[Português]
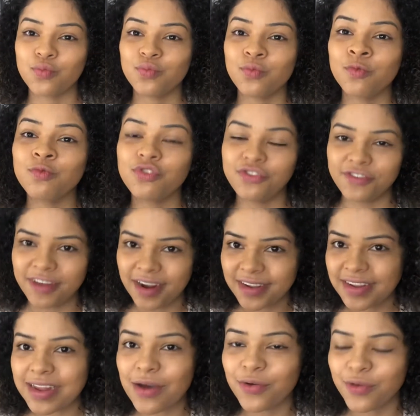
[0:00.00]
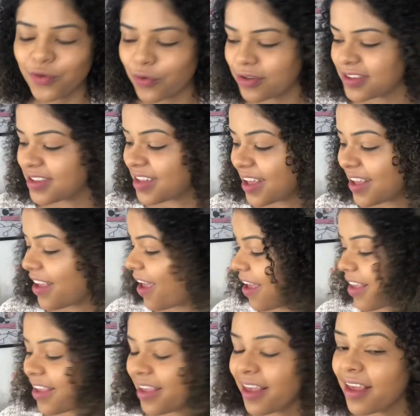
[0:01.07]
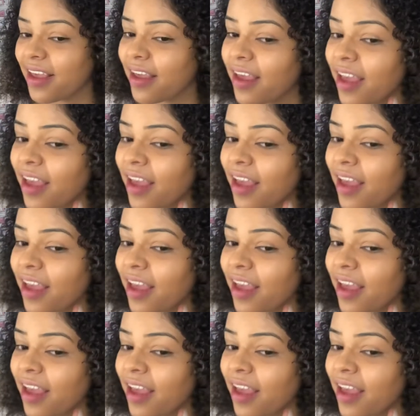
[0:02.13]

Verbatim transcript: um diferencial que eu gostei é que,